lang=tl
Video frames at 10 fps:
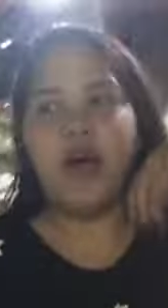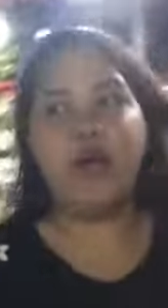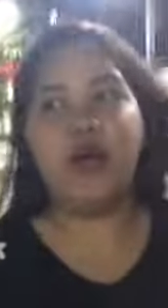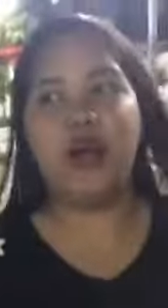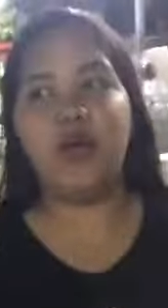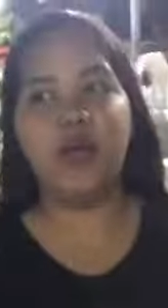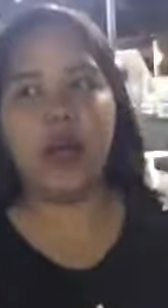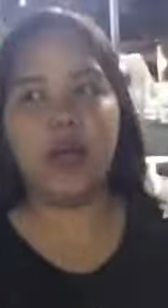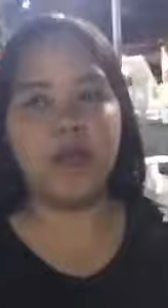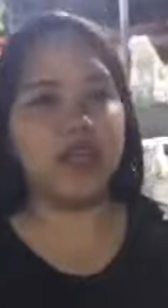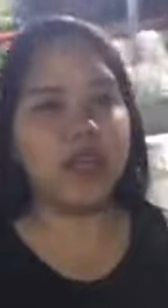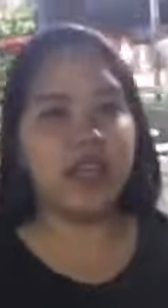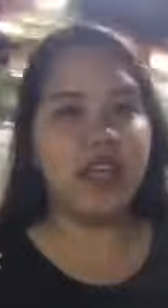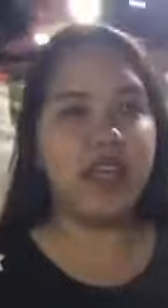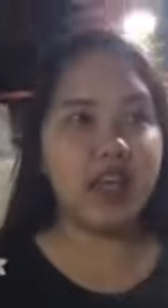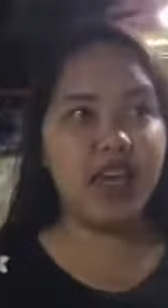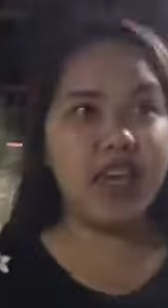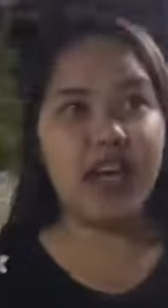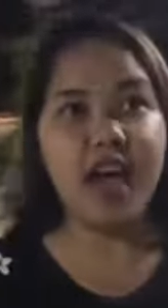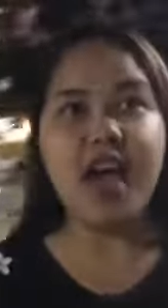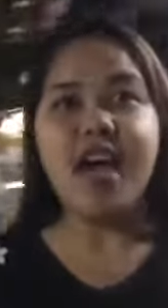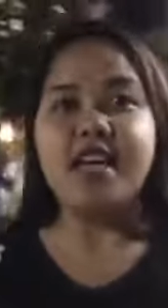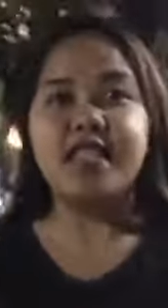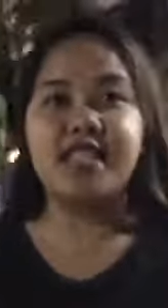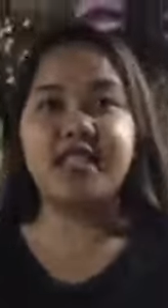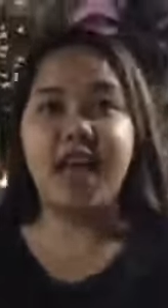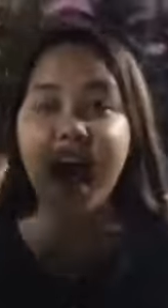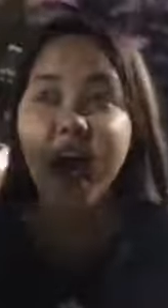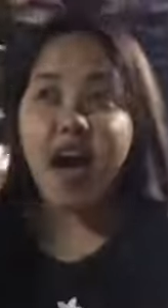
O karoon nami din hi sa...